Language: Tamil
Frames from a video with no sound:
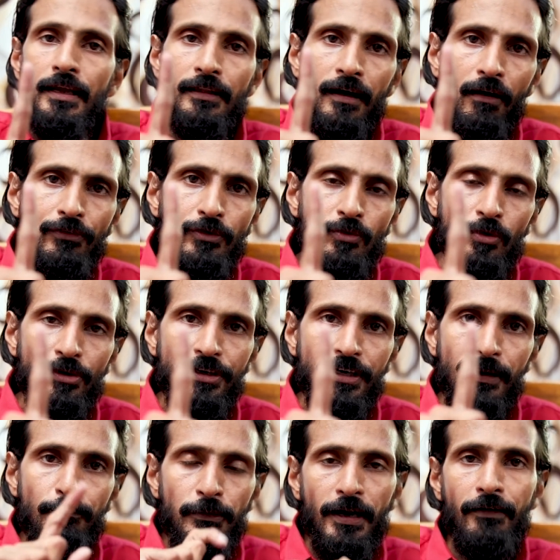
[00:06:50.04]
ஏதாவது ஒரு
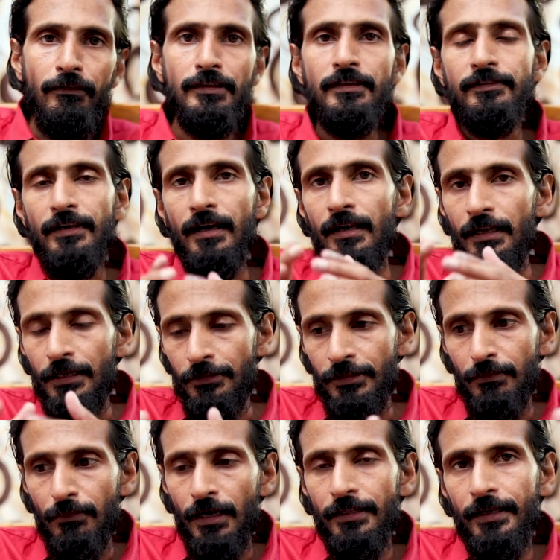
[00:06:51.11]
கம்ப்ளைண்ட் வந்துச்சா
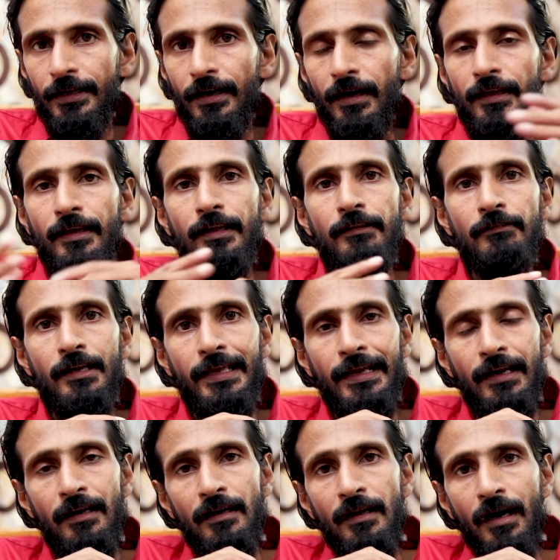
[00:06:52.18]
இந்த மாதிரி காய்கறி
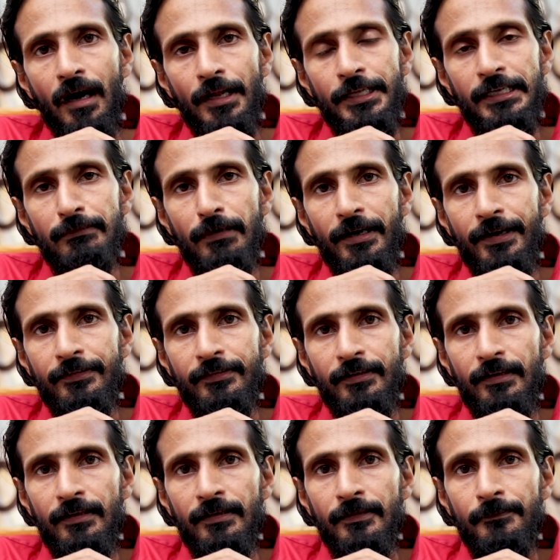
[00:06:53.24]
விலைகள்
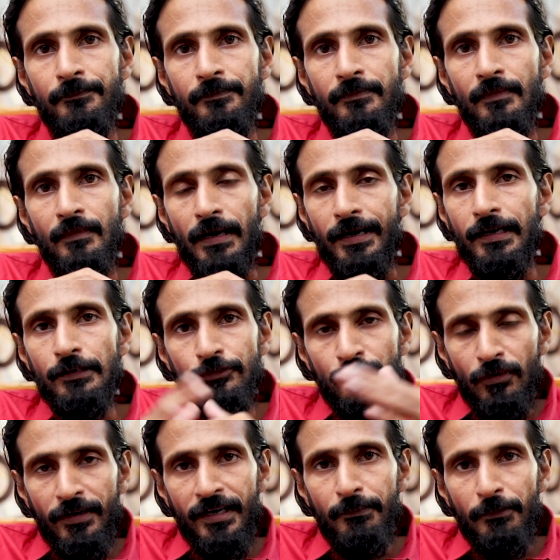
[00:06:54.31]
அதிகமாயிடுச்சு மக்கள்
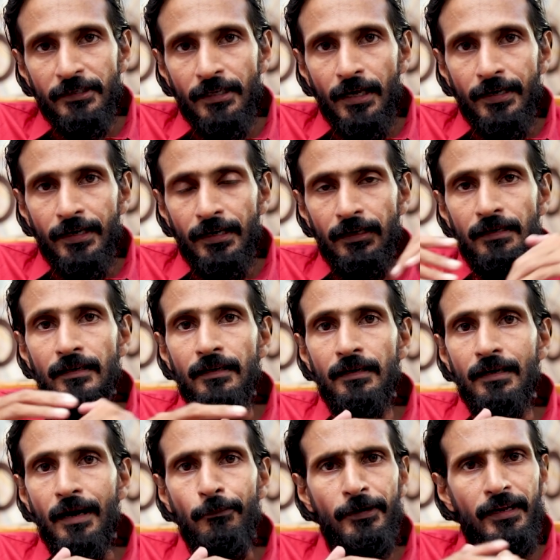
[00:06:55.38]
சுரண்டப்பட்டார்கள்
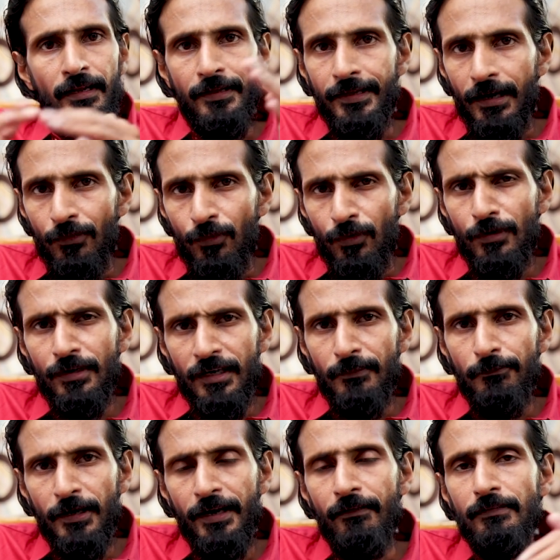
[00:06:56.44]
அப்படின்னு எங்கேயா ஒரு
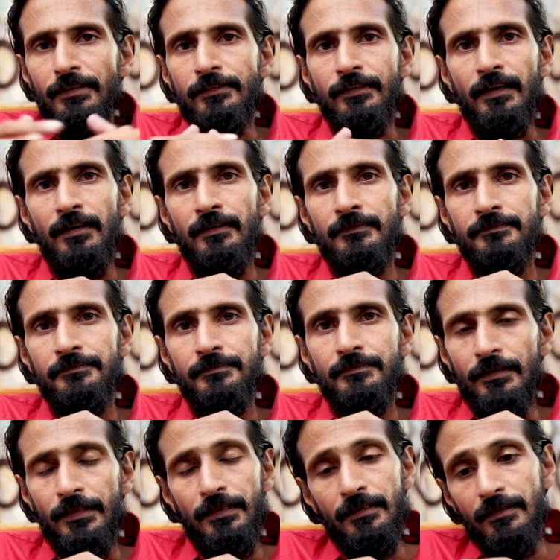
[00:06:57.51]
கம்ப்ளைண்ட் வந்துச்சா
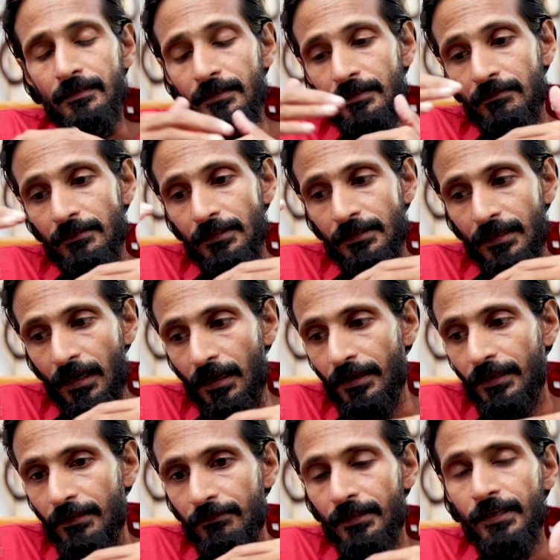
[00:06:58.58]
இது இது வந்து
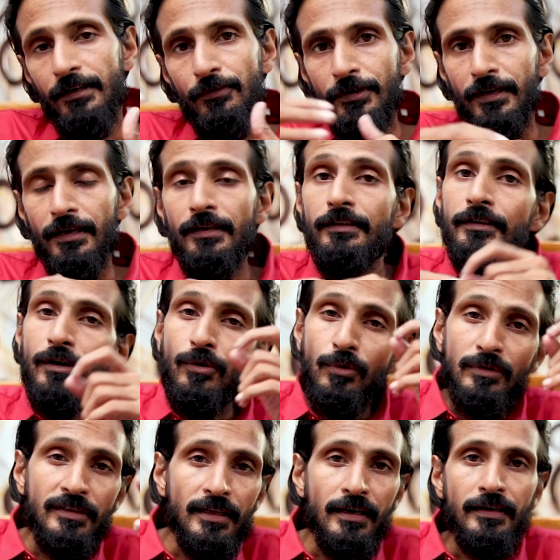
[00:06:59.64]
காய்கறி விலையை விட்டுருங்க நீங்கள் கொடுத்த